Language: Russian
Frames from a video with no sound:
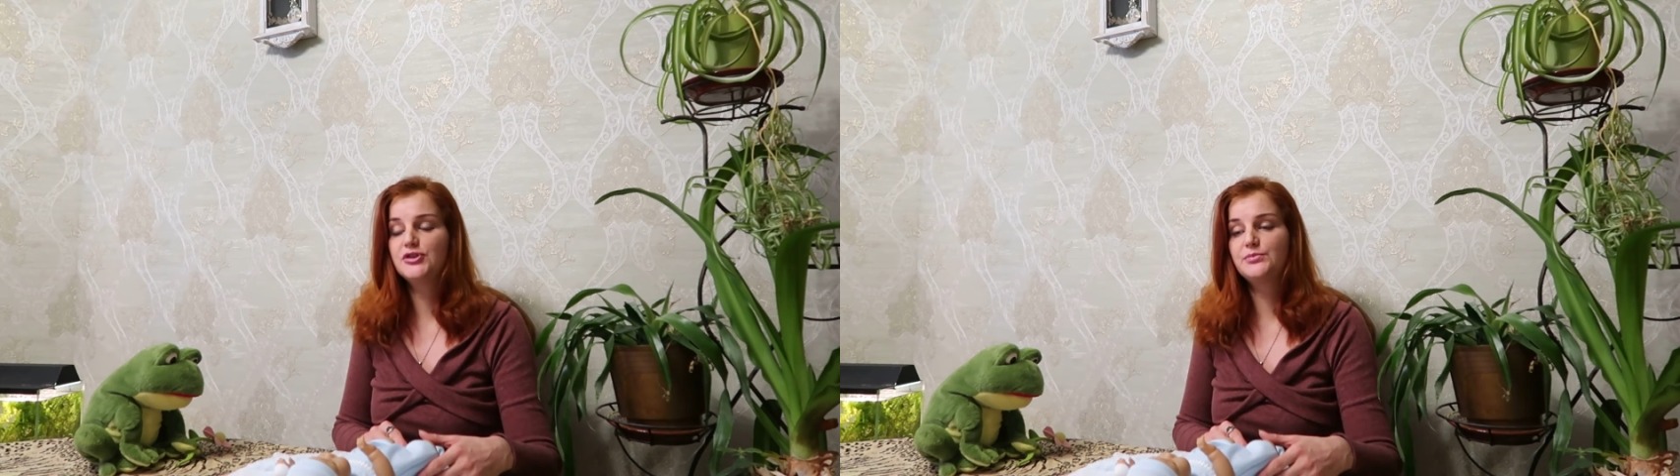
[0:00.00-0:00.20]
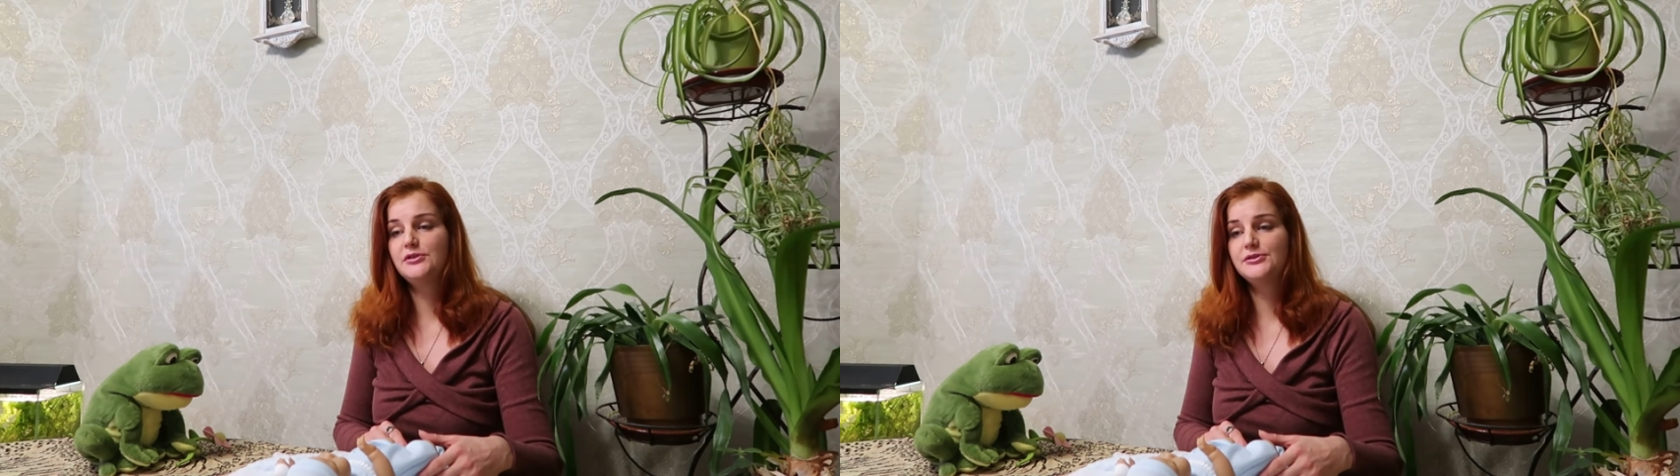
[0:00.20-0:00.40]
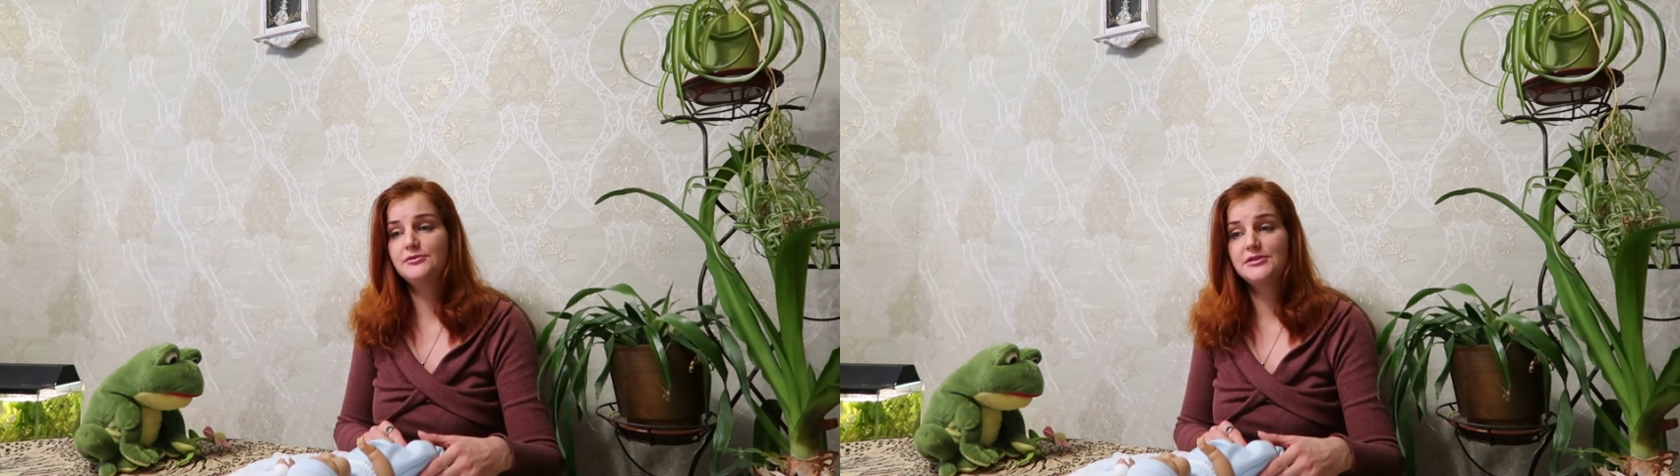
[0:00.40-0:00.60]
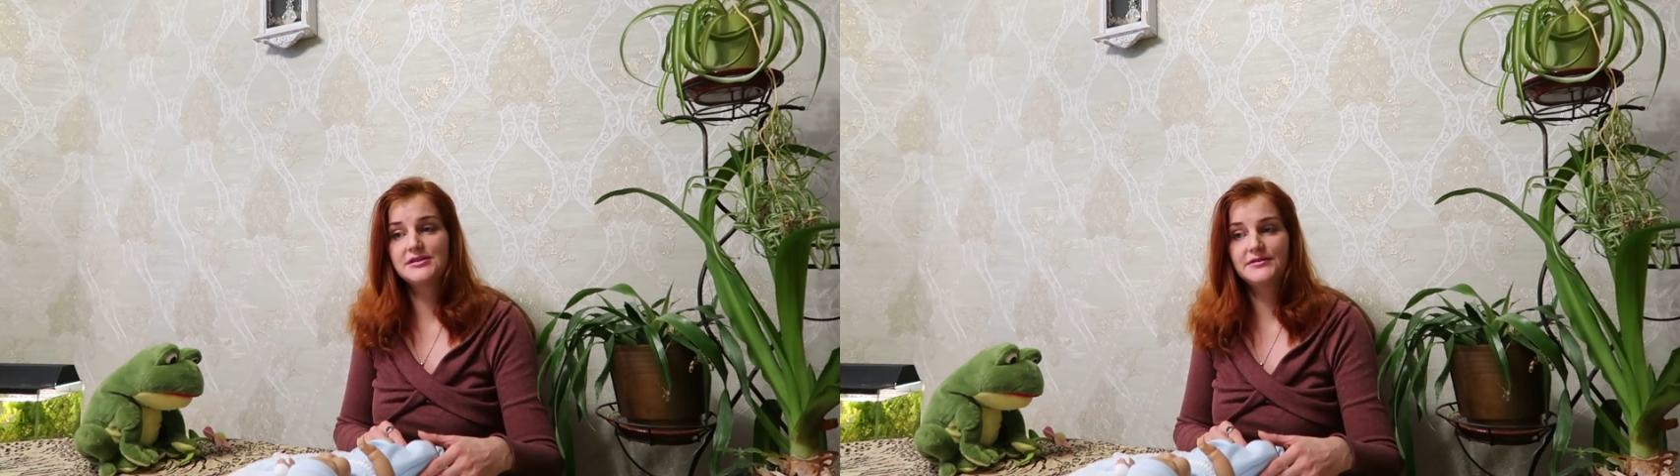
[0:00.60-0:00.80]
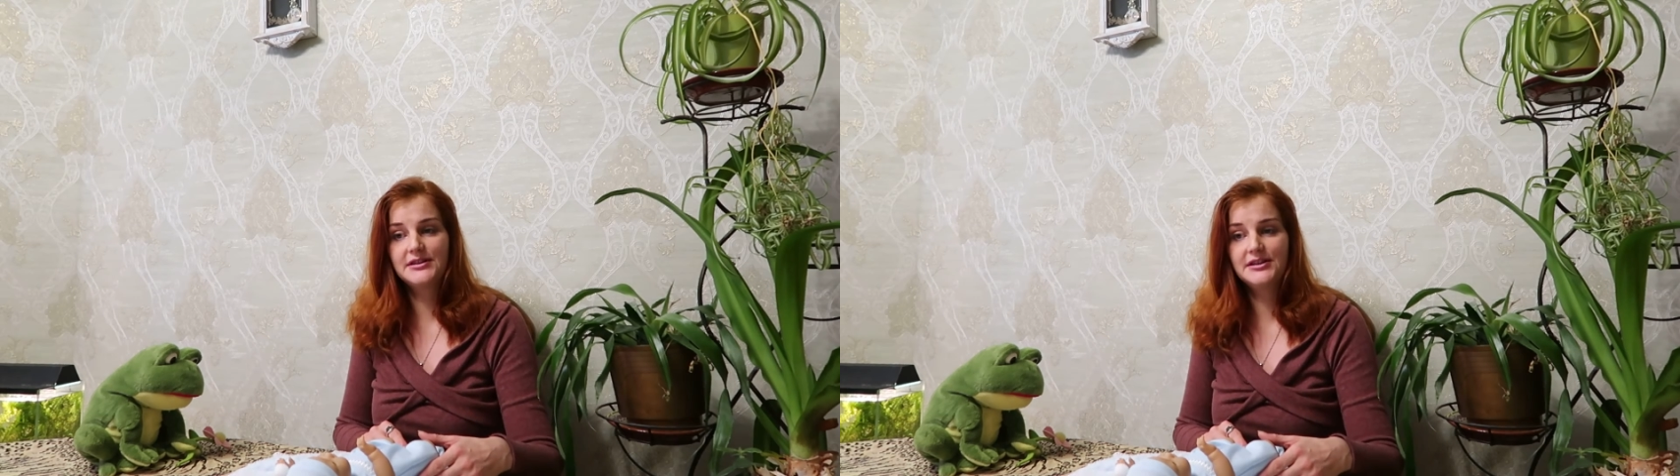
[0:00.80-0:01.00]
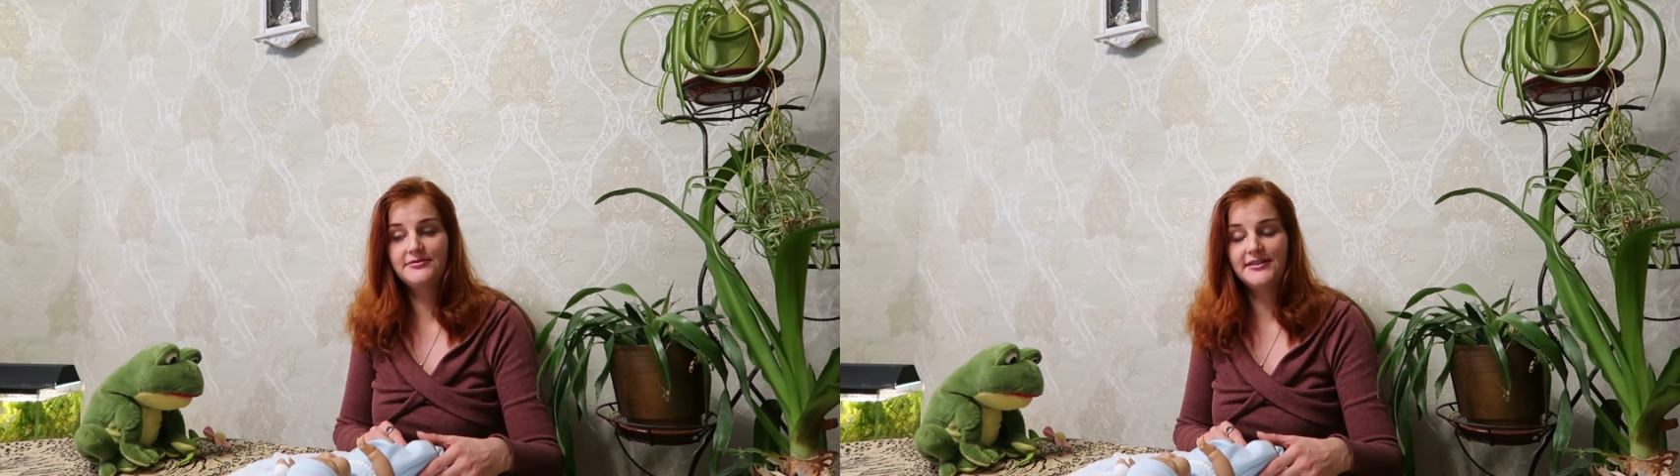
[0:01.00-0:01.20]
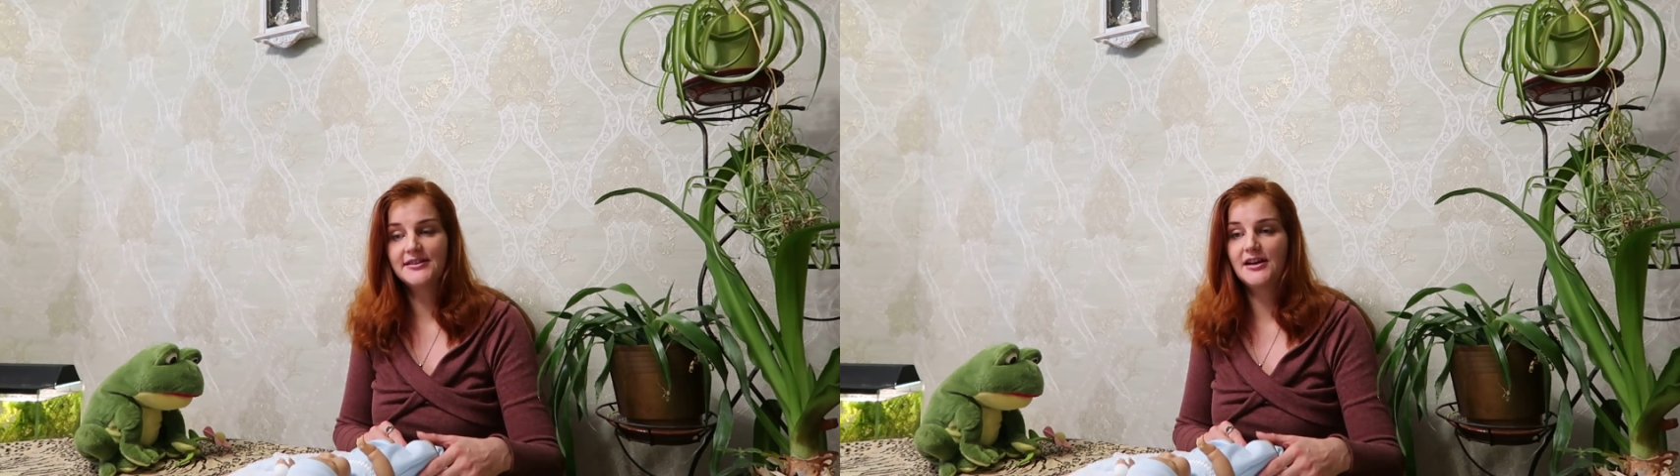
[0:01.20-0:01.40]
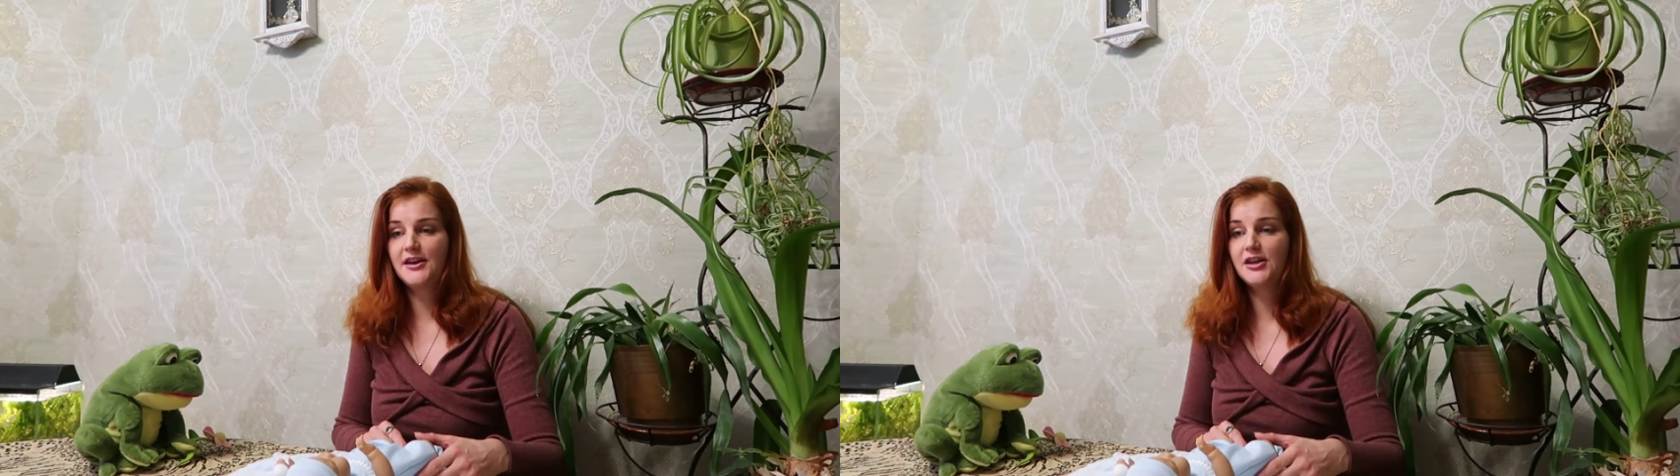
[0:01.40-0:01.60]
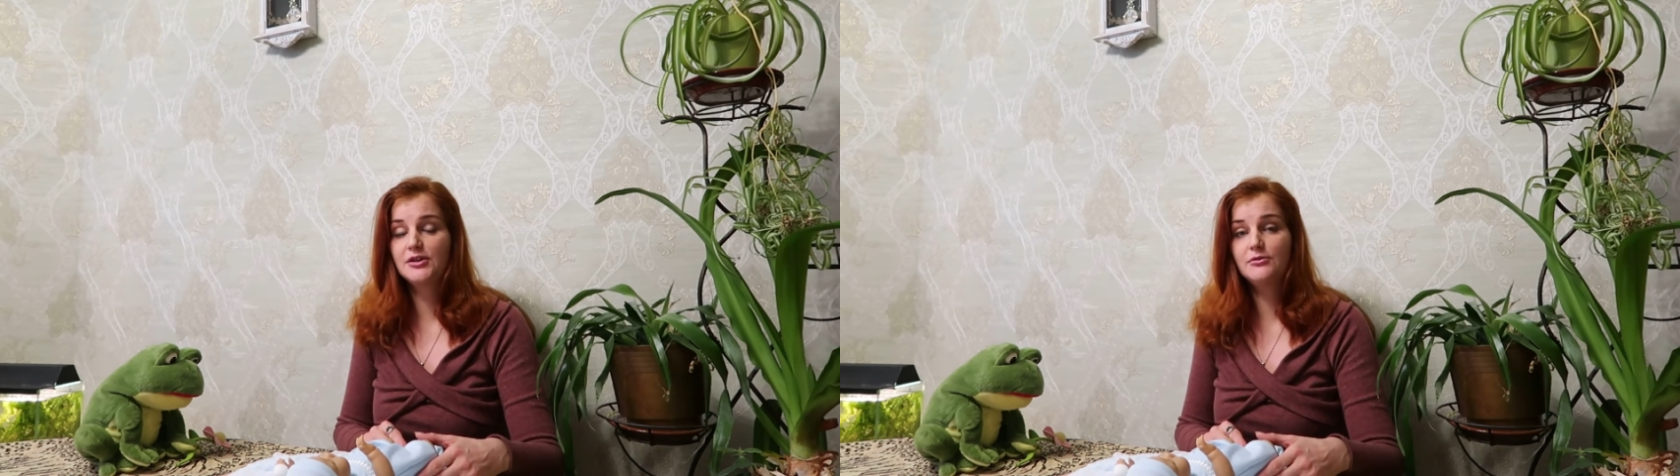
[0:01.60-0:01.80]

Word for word: используйте цветные фонарики,